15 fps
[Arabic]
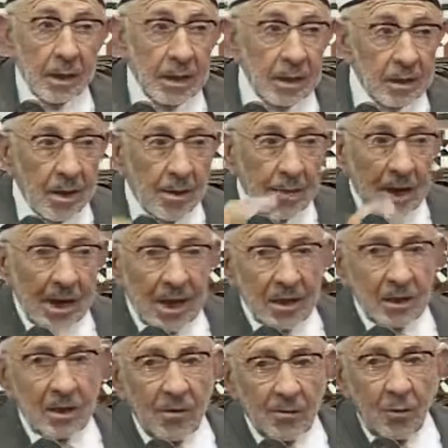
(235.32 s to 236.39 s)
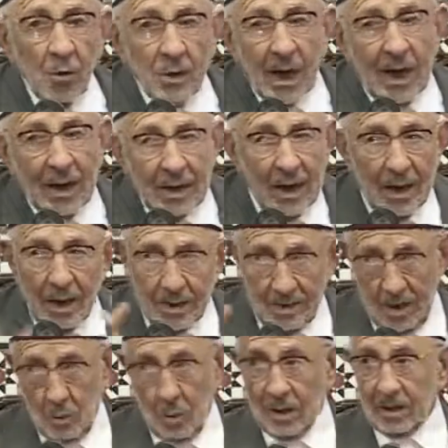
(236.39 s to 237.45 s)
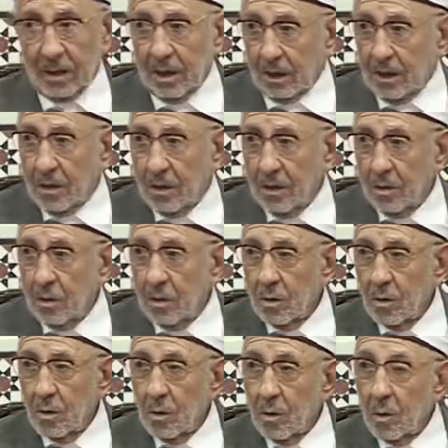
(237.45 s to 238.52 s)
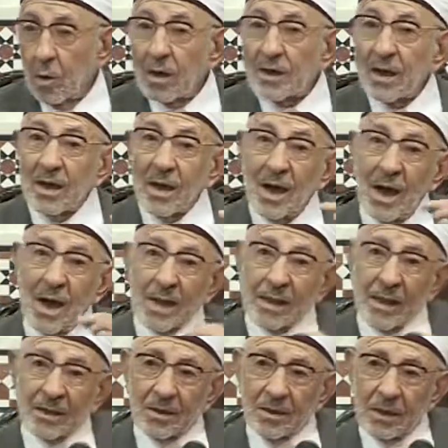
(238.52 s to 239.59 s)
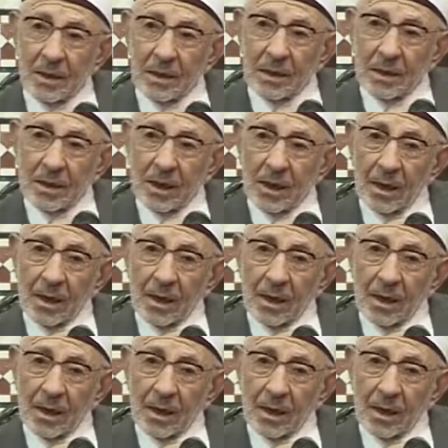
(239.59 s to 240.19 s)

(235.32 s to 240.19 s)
عندما يعزفون على هذا الوتر وتر هذا الدين